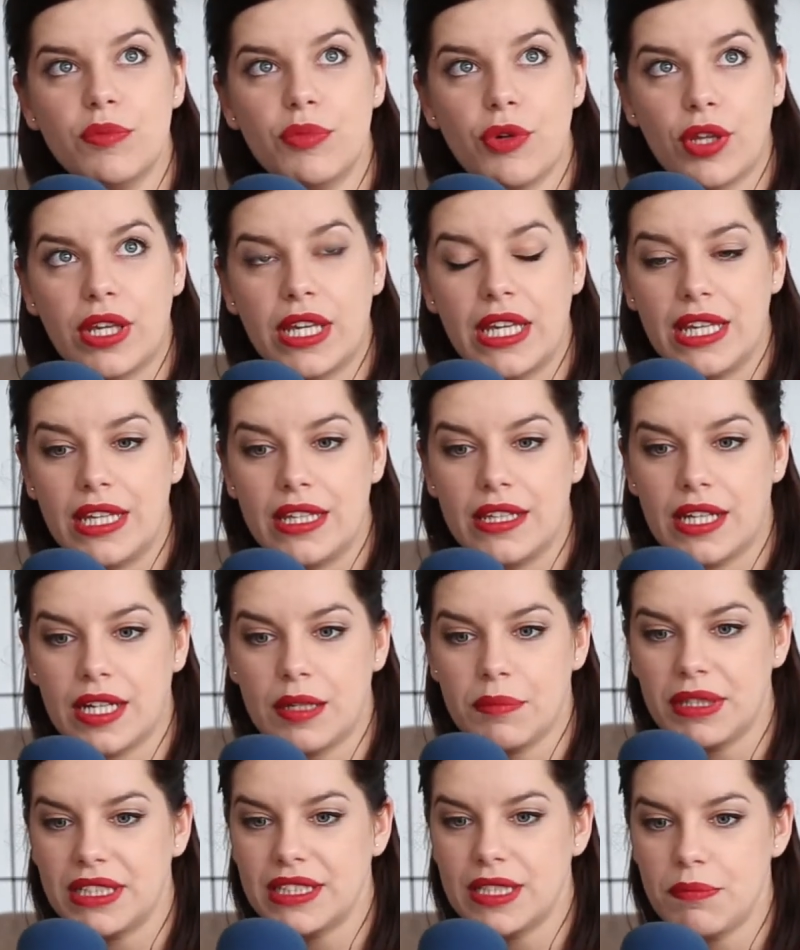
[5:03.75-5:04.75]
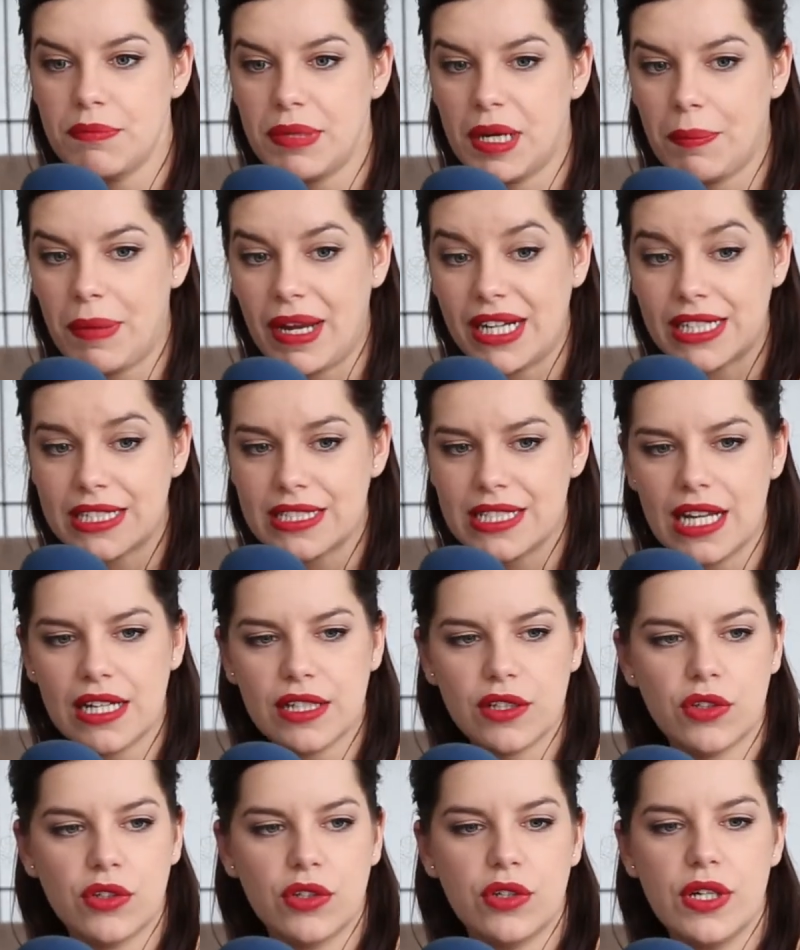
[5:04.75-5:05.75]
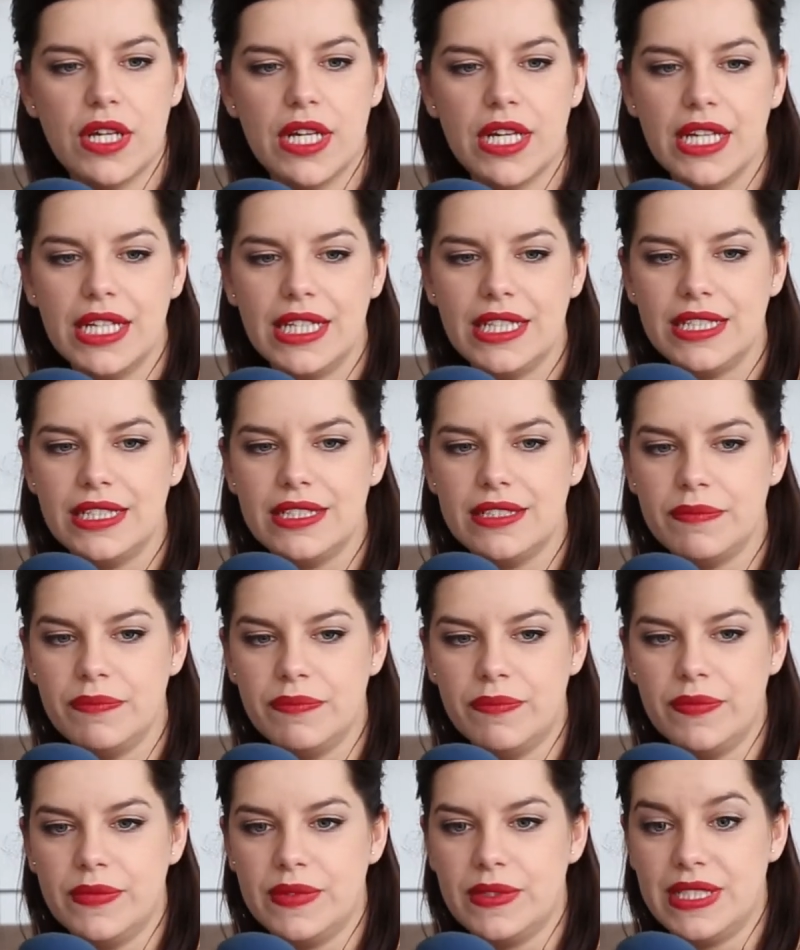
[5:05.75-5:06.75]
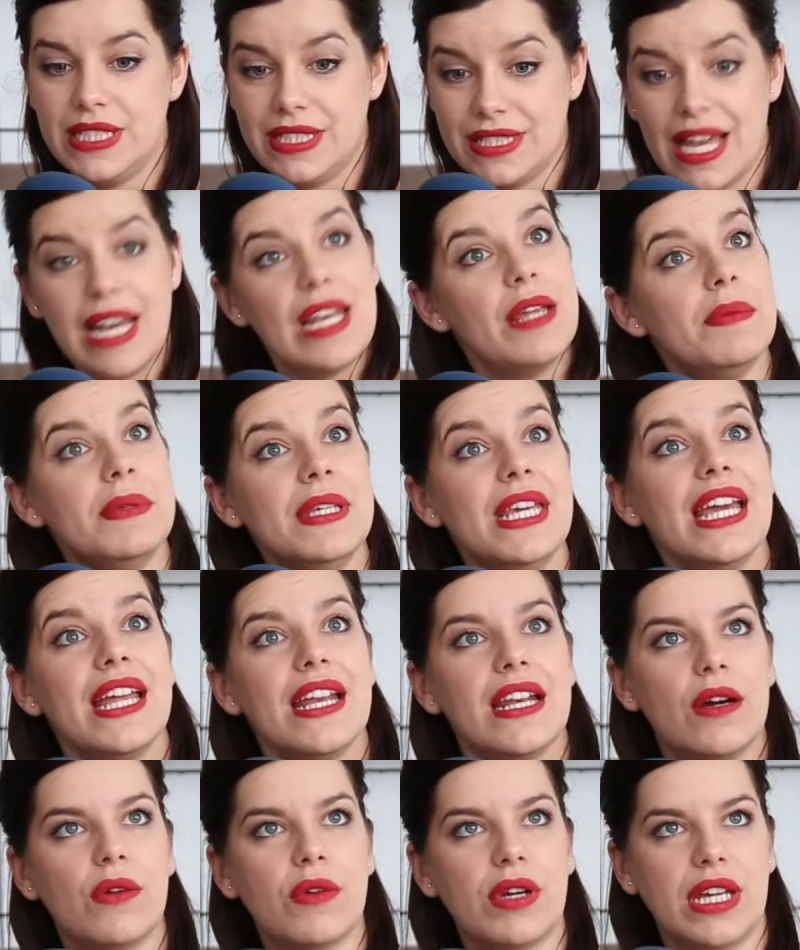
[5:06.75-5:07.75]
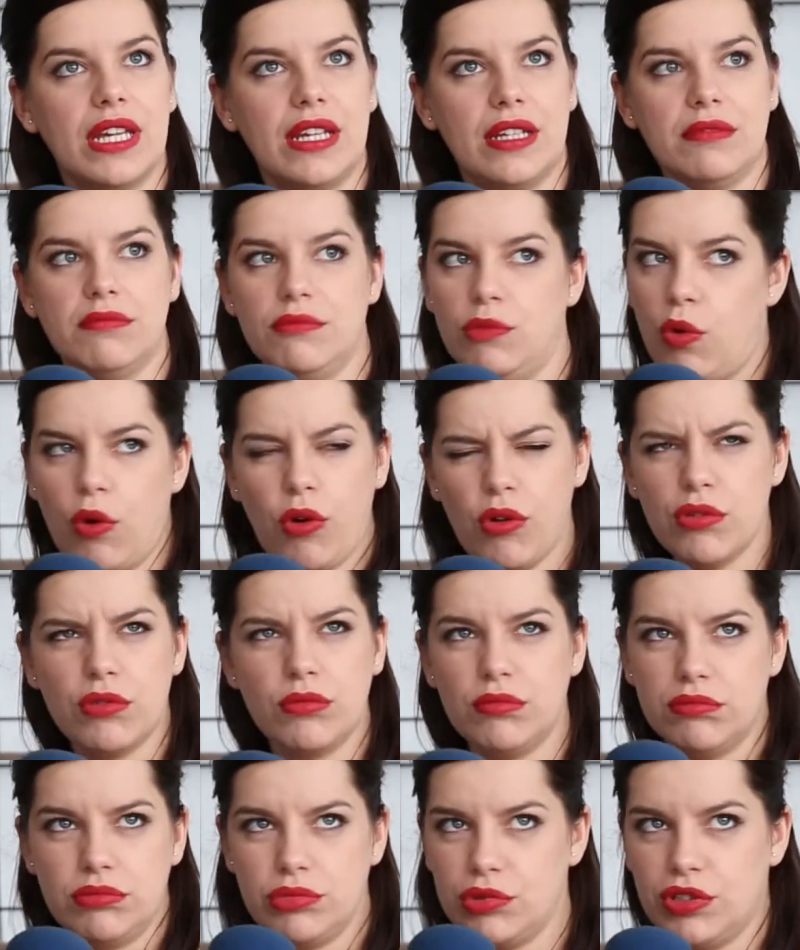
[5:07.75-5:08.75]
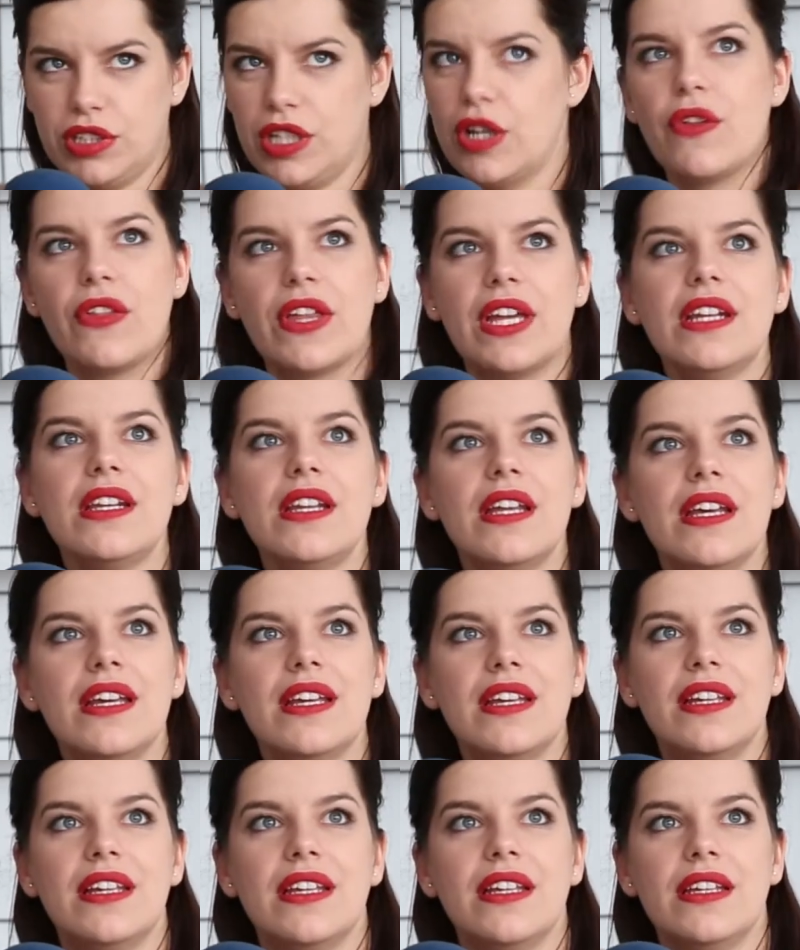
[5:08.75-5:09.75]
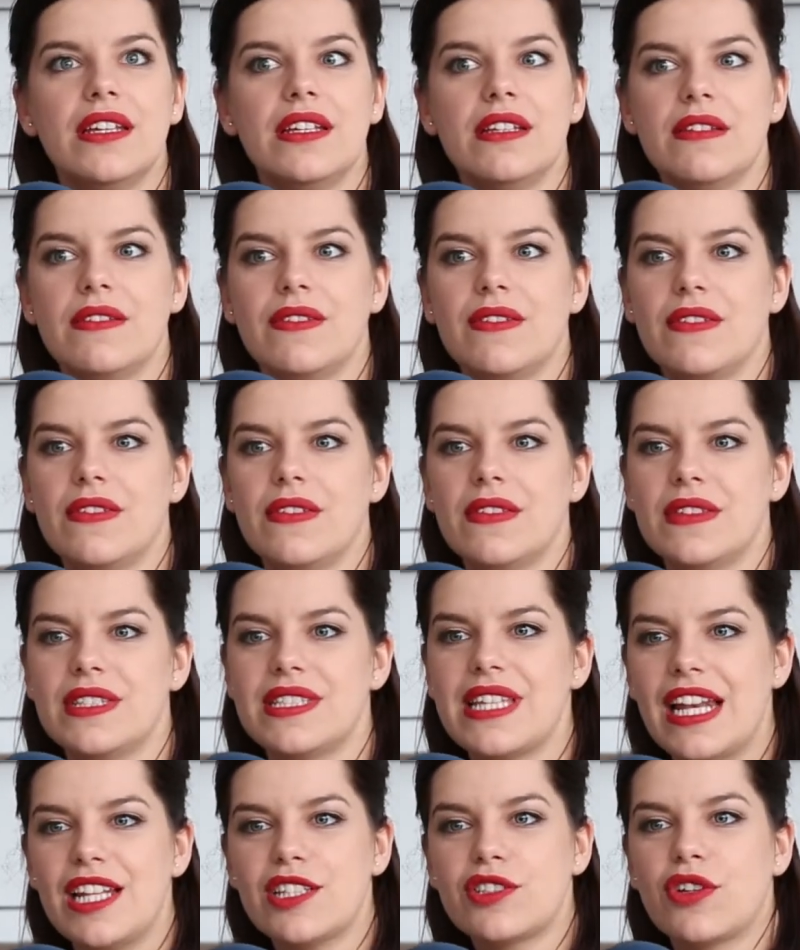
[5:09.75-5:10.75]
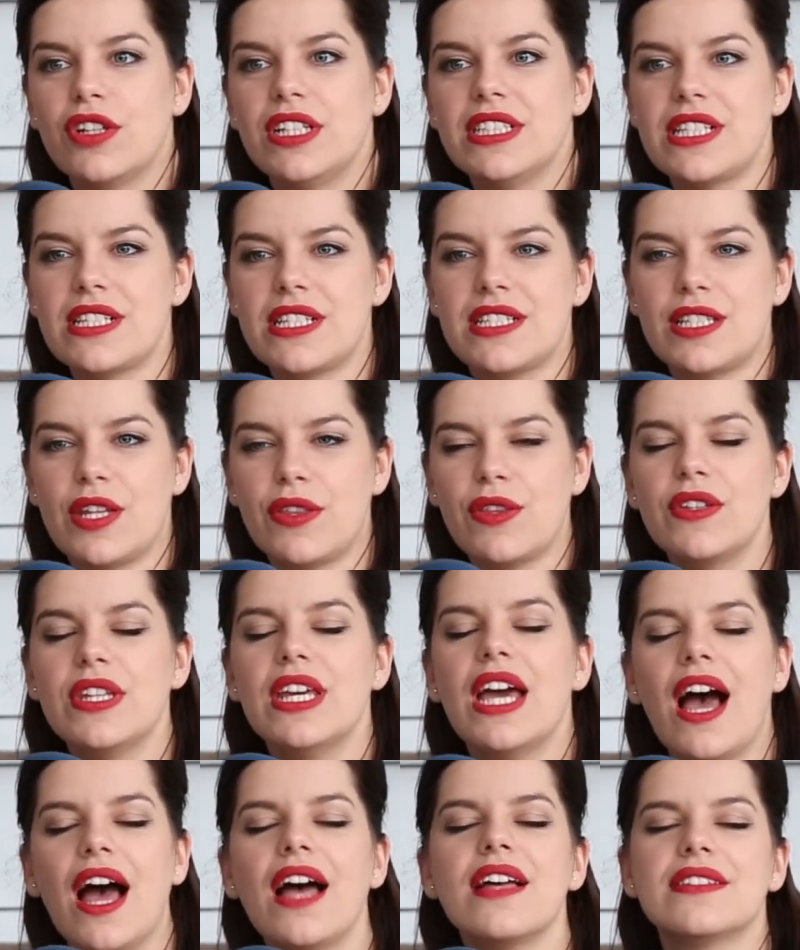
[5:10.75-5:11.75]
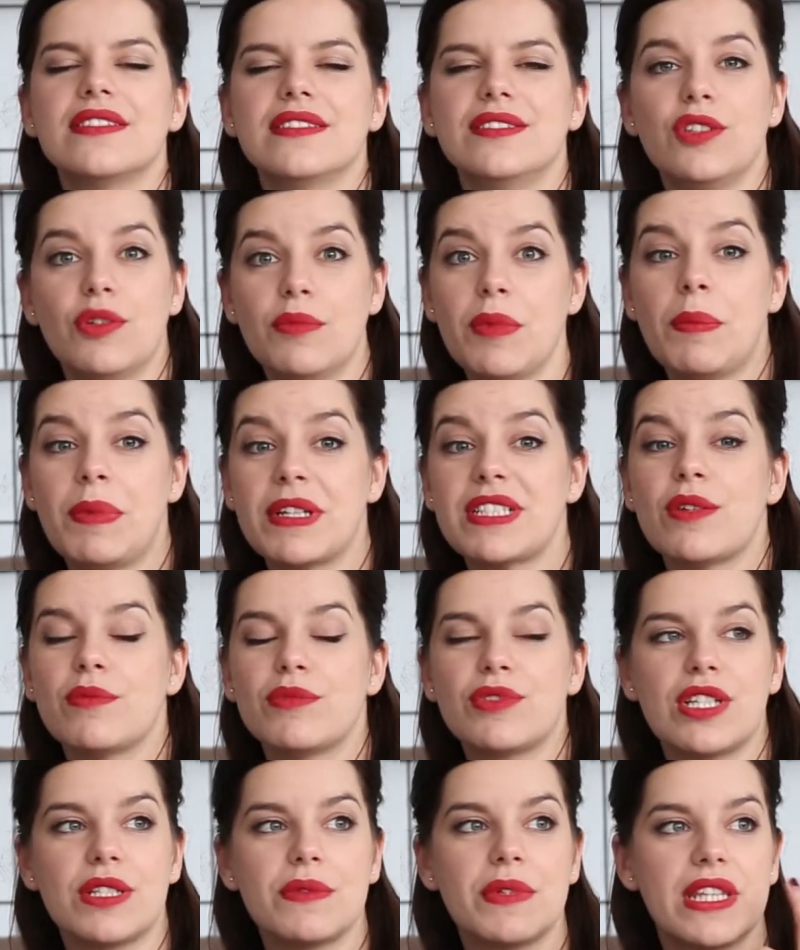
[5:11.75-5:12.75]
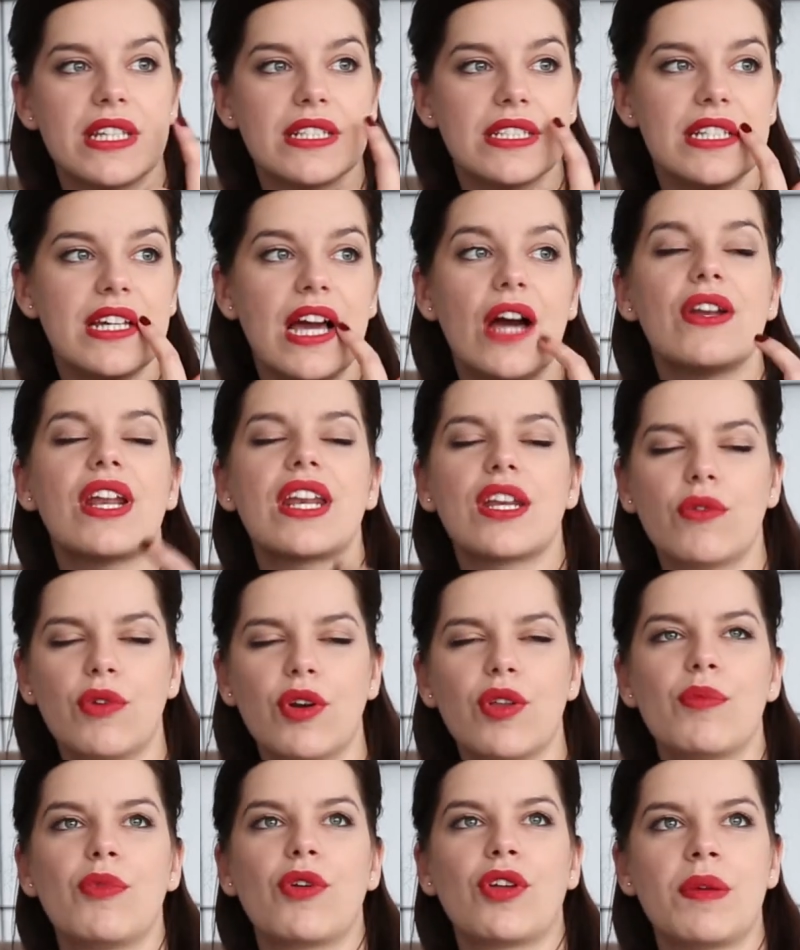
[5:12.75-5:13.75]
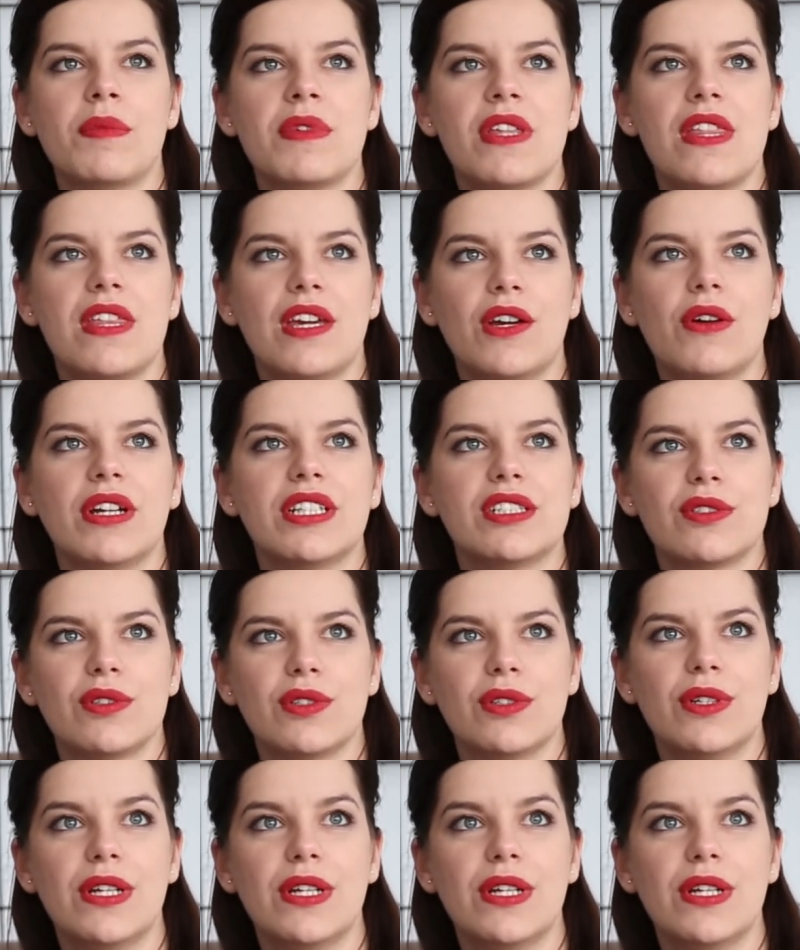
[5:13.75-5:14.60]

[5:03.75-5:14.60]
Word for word: Porque de repente preparas algo y si sale bien, aunque luego no te lo den, sales con esa sensación de, ah, yo me ha pasado muchas veces, eh, ahora recuerdo por qué me dedico a esto.